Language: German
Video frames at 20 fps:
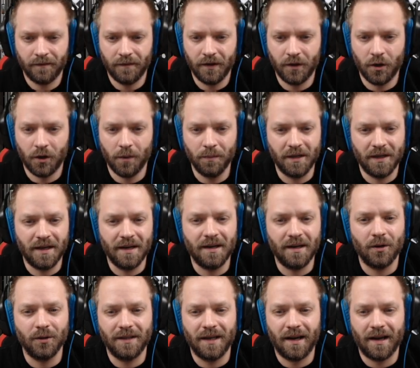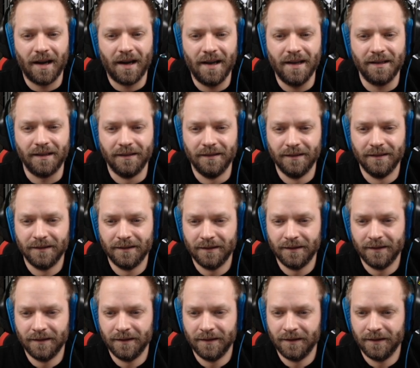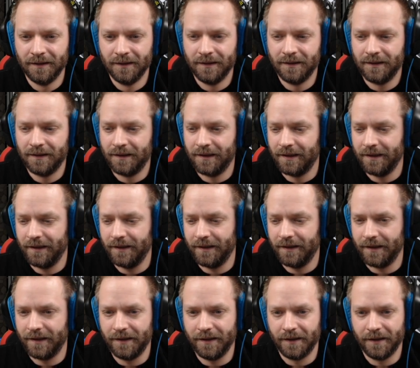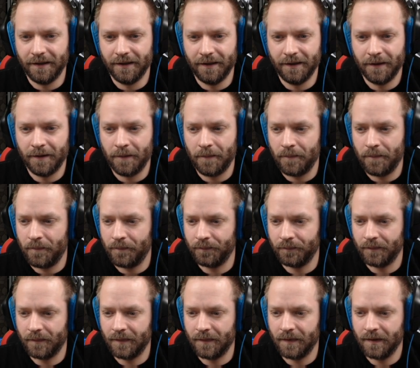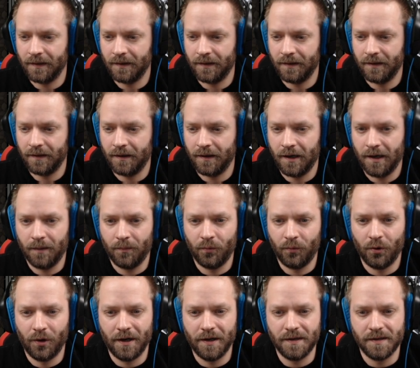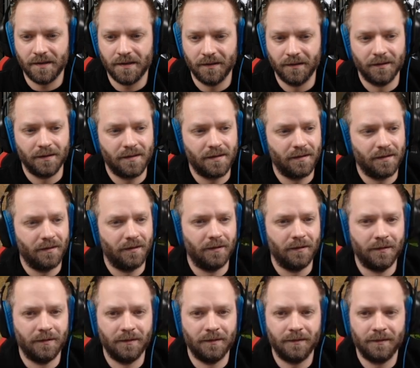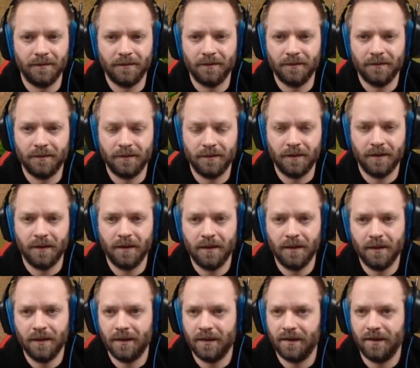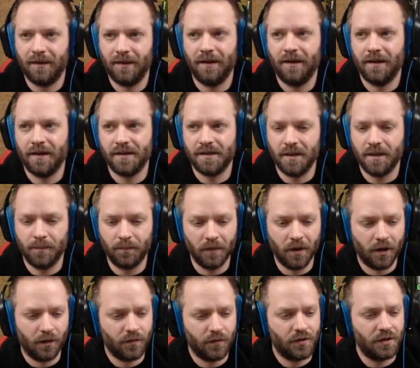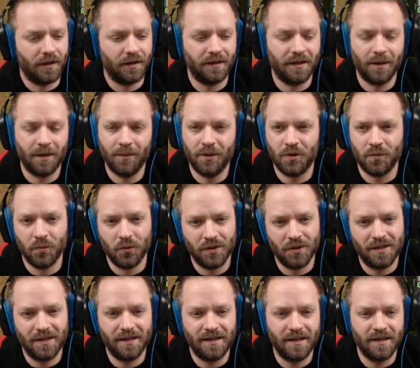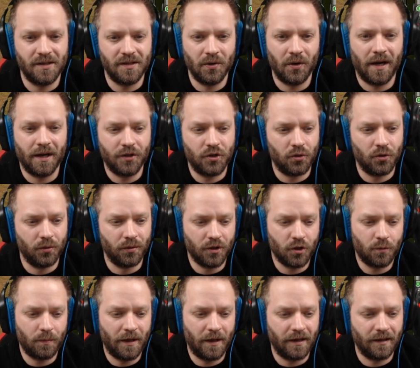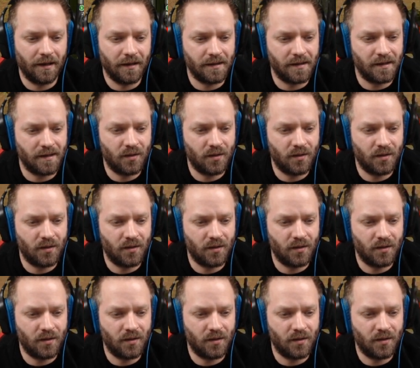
Wie kommt ihr denn auch da rein? Eieiei. Uprise. So. Ja, das gibt einen Aufstand, aber ich muss das jetzt noch acht Stunden gesperrt lassen.